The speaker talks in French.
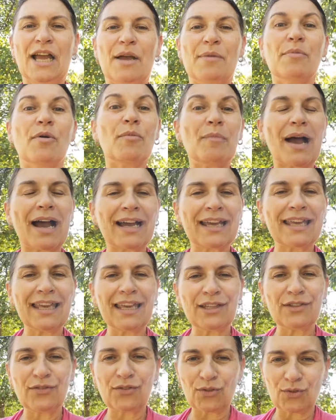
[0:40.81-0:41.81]
mon mari
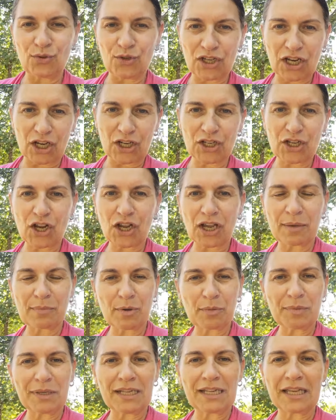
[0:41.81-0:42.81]
est devenu chercheur
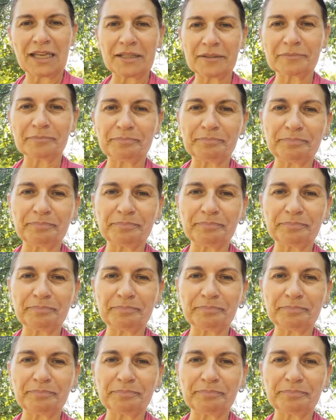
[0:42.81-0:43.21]
immobilier.